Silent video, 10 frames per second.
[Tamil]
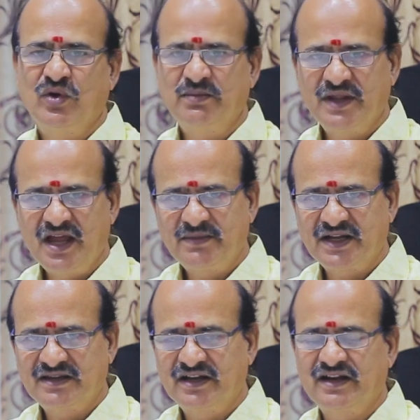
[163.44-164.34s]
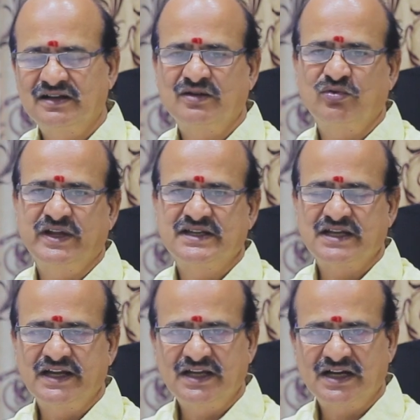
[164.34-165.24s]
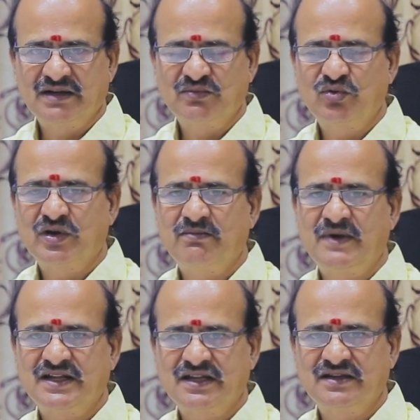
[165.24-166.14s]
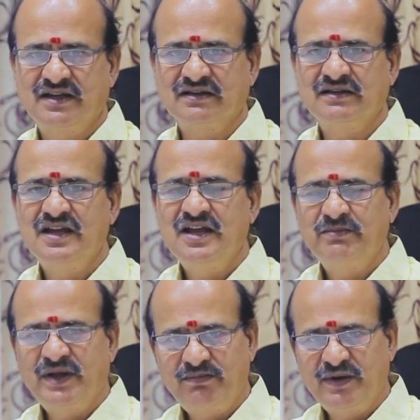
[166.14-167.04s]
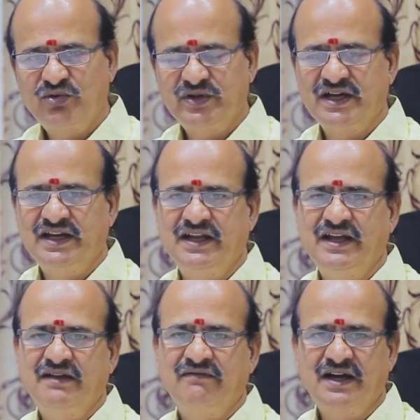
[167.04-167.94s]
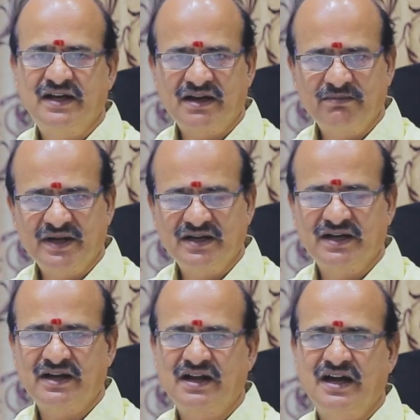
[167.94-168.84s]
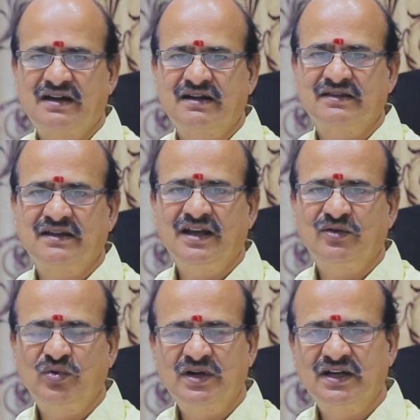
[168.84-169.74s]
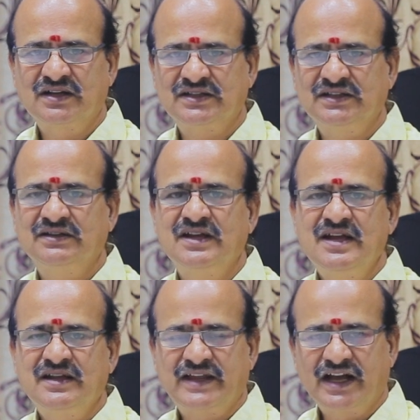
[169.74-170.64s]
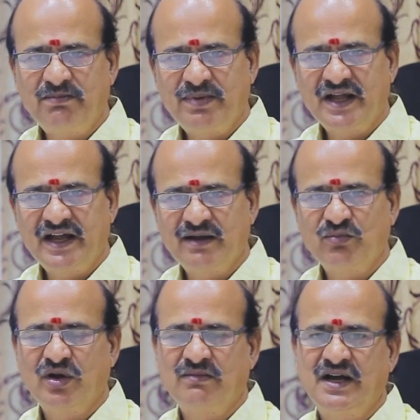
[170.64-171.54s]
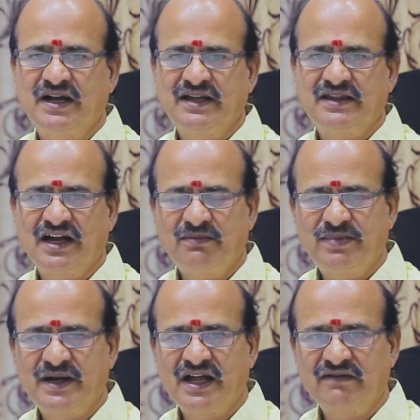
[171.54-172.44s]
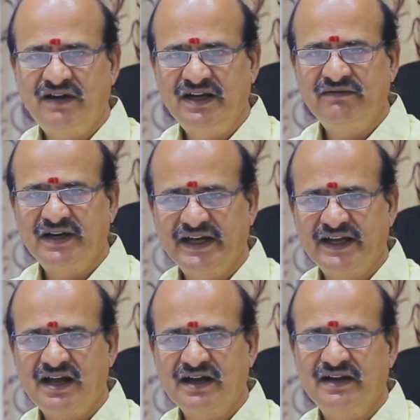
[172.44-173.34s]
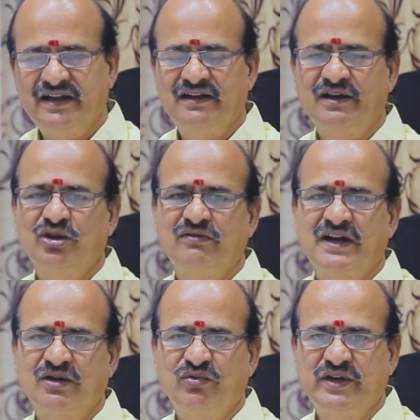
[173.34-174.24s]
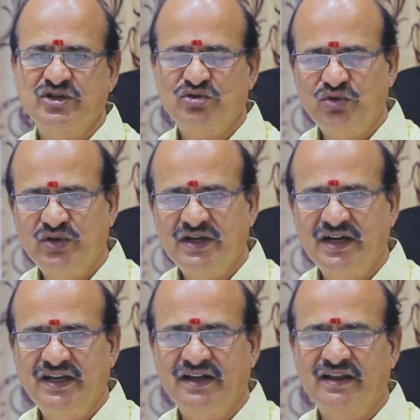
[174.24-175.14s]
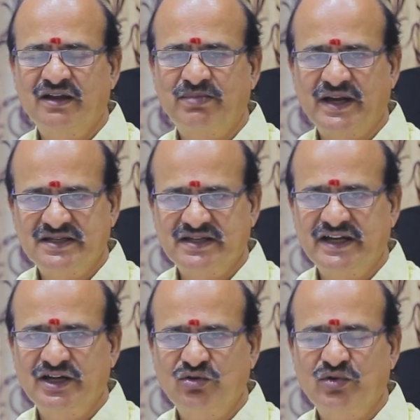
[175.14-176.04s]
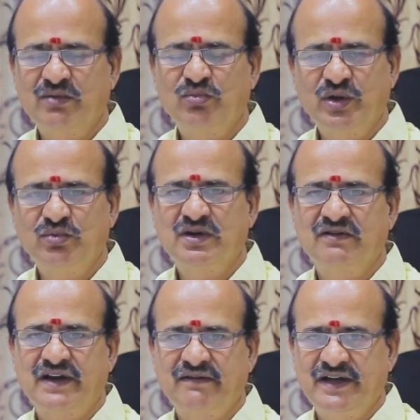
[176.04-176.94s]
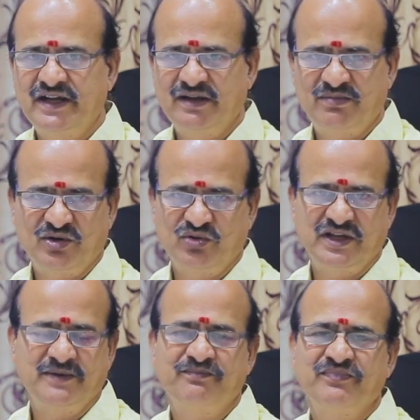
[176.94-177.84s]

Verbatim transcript: ஒன்பதாம் இடத்தில் இருக்கக்கூடிய சனி கிரகம் கூட மாதத்தின் பிற்பகுதிகளிலே வக்கரம் பெறுகின்ற காரணத்தால் உங்களுக்கு தகப்பனாரின் மூலமாக தகப்பனார் வழிவகையராக்களிலிருந்து வரக்கூடிய சொத்துக்களில் இருந்த பிரச்சனைகள் கூட முடிவுக்கு வர வேண்டிய பகுதி